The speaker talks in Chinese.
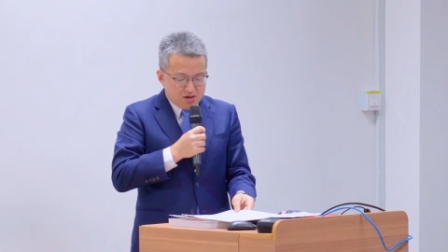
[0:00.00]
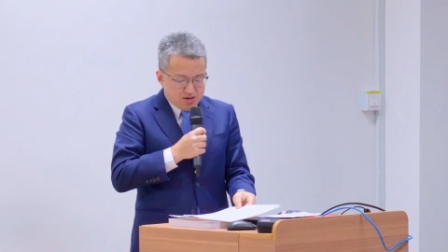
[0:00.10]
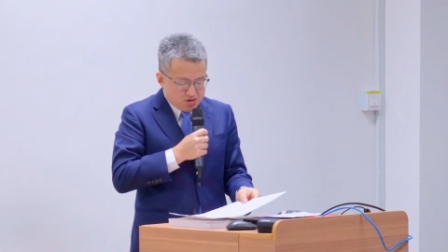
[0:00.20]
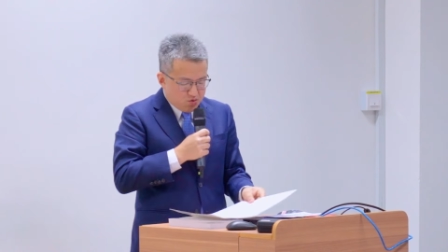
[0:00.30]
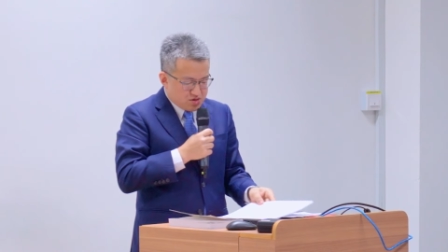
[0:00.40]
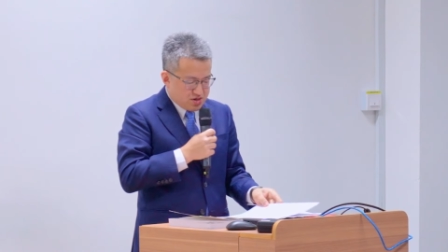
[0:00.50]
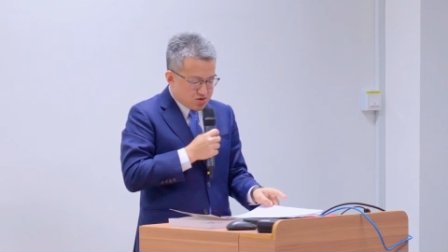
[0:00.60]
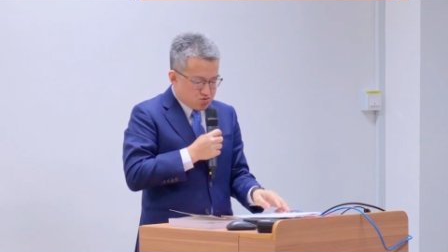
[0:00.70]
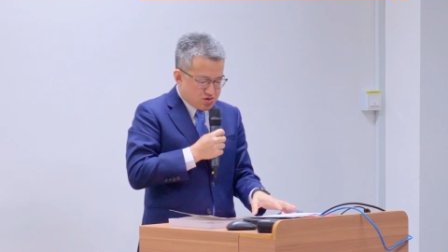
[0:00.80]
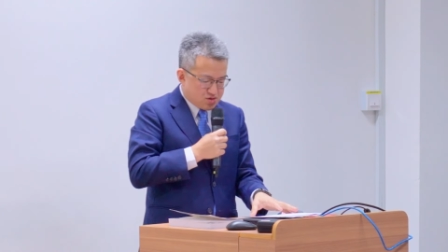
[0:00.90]
但是我想
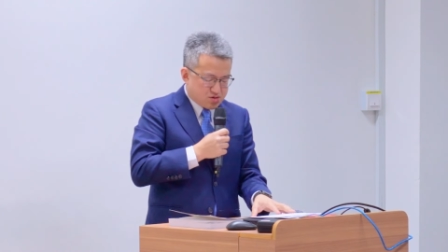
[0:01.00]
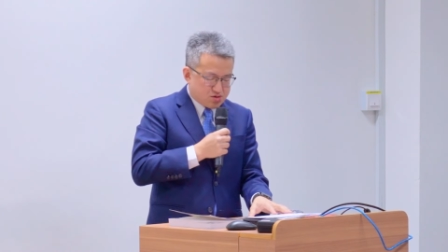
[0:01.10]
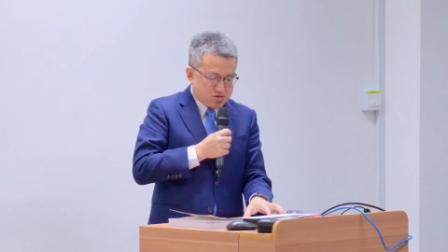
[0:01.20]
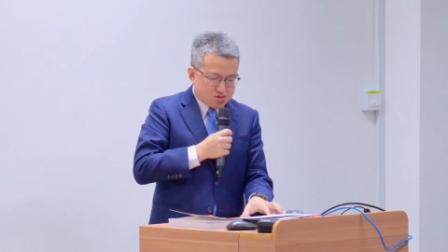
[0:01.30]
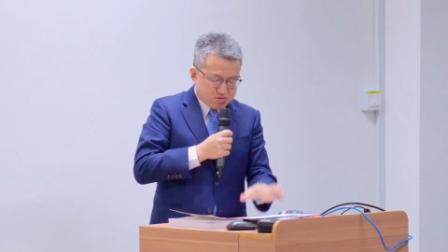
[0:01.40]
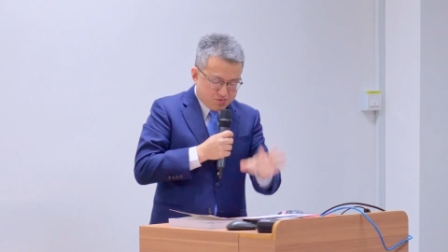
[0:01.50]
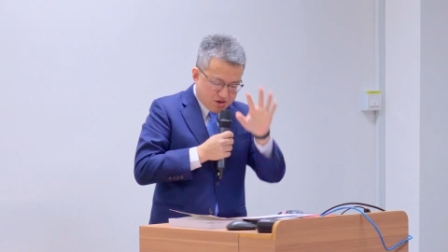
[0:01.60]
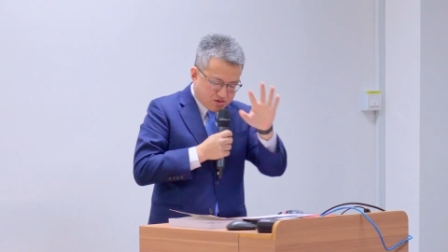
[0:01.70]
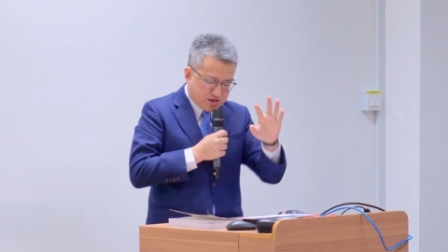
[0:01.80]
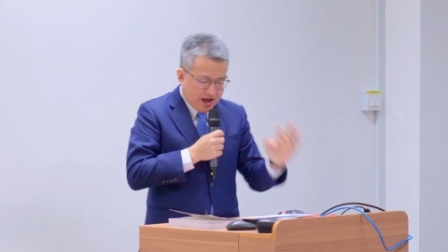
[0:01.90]
说的是，比
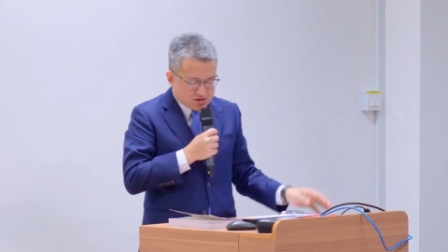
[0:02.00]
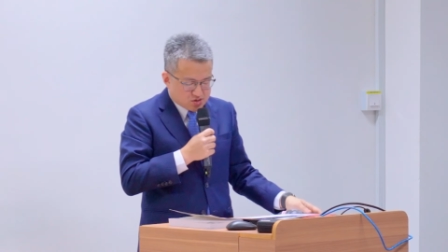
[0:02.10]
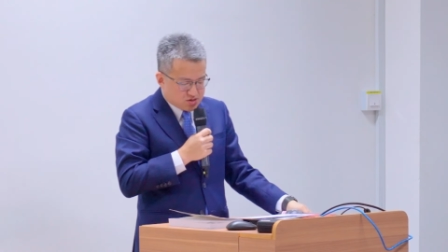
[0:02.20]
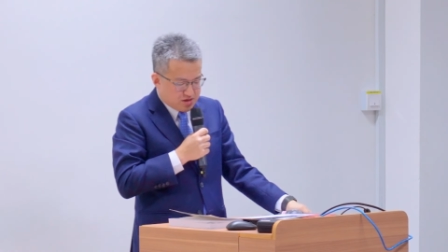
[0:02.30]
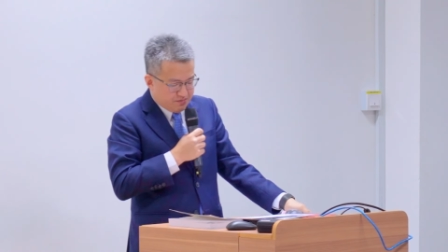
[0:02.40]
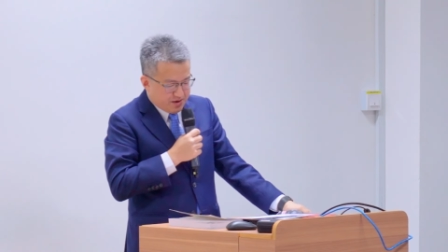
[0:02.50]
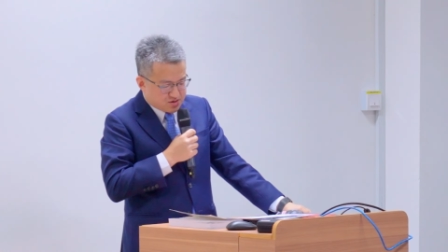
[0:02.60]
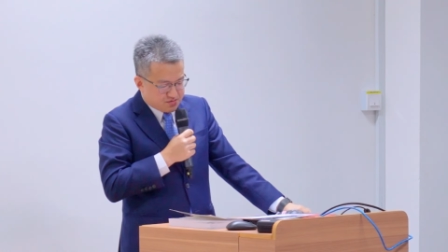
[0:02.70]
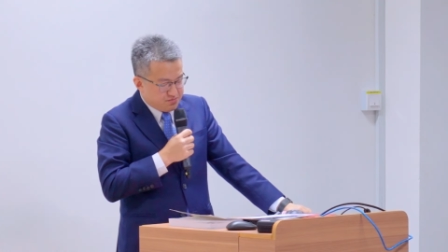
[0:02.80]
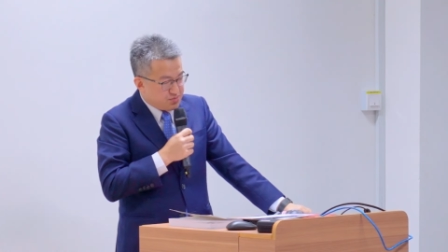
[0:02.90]
较大的时代背
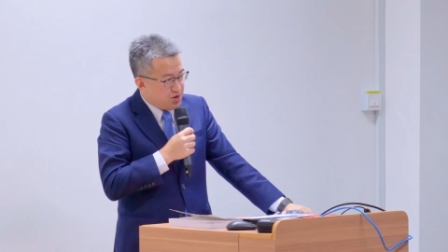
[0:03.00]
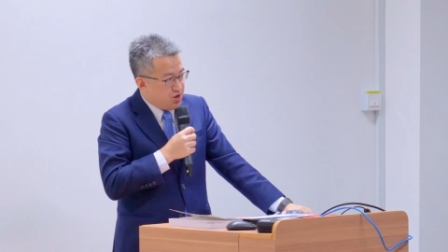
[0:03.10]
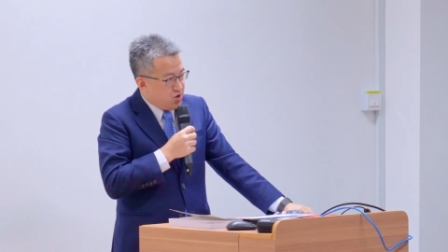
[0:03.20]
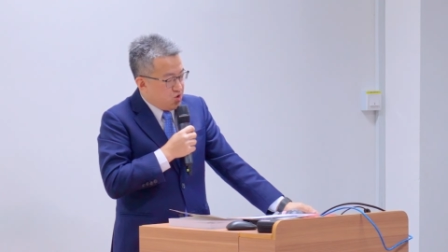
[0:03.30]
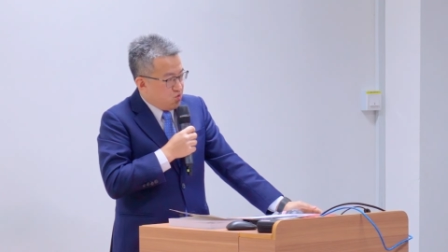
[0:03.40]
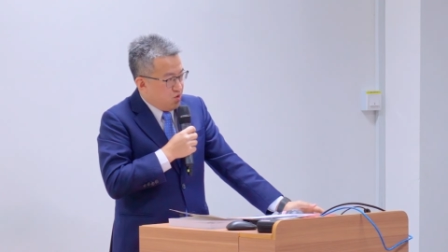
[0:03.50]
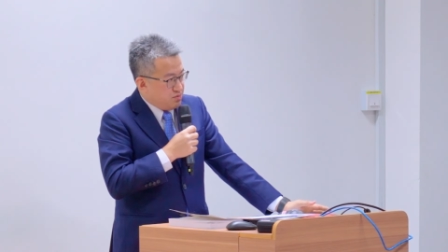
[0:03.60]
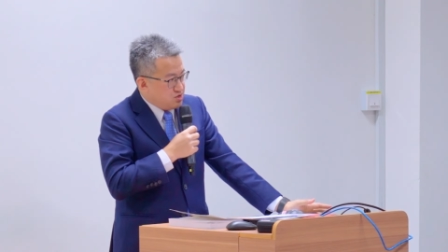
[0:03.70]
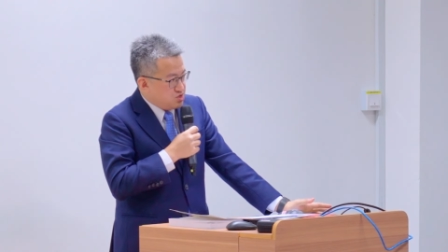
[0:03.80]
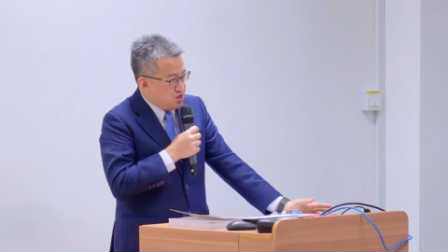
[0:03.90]
景。我
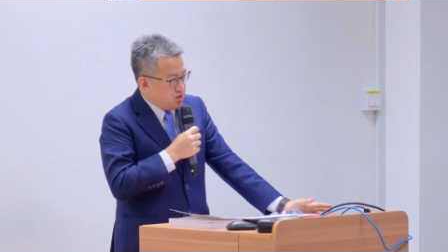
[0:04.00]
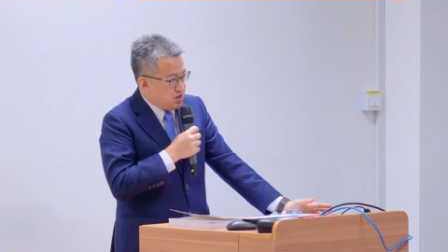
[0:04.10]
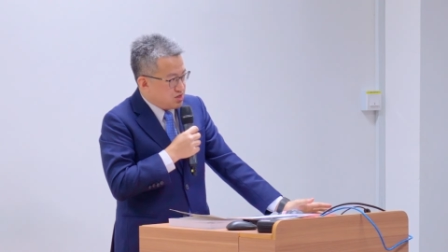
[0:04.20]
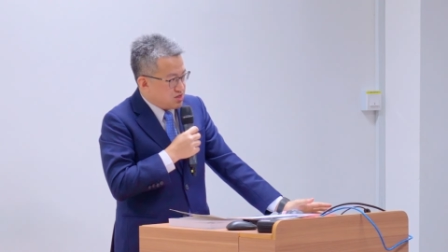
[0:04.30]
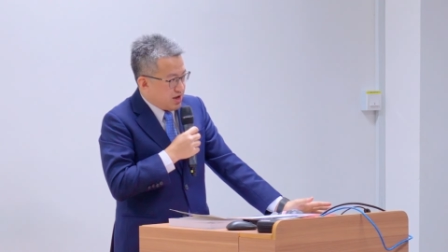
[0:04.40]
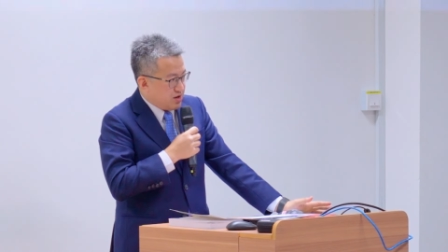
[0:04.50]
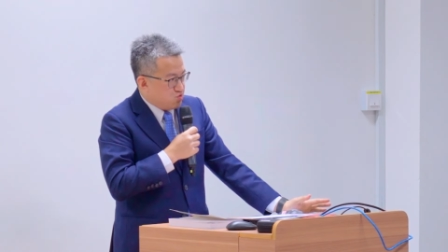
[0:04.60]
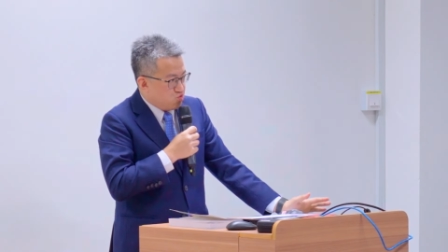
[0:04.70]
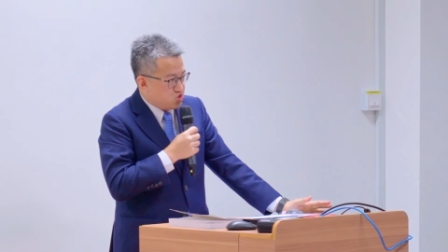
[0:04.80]
们经历了大概五